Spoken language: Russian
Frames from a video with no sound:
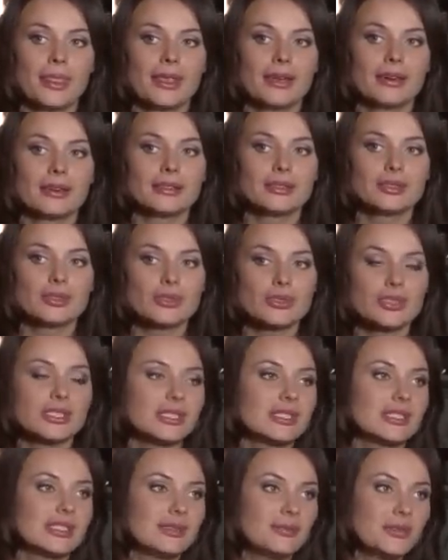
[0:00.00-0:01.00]
а,
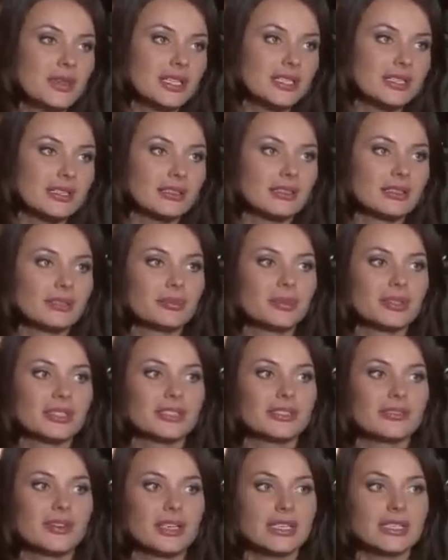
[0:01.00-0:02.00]
тоже с детьми делала
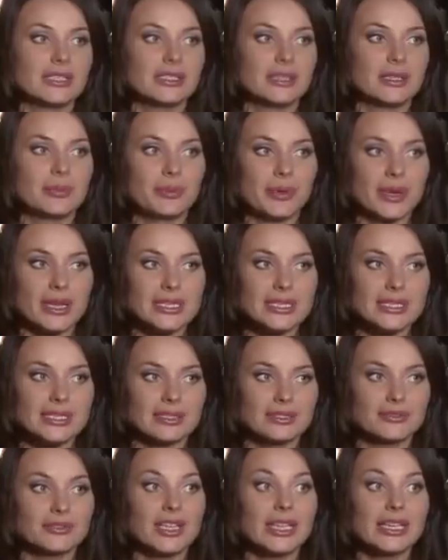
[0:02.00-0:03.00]
благотворительный
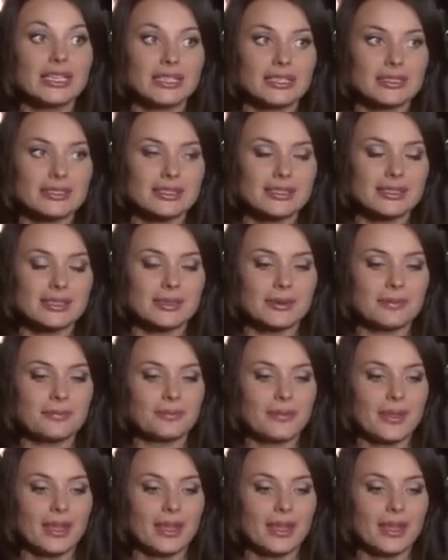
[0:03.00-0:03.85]
праздник в Ногинске,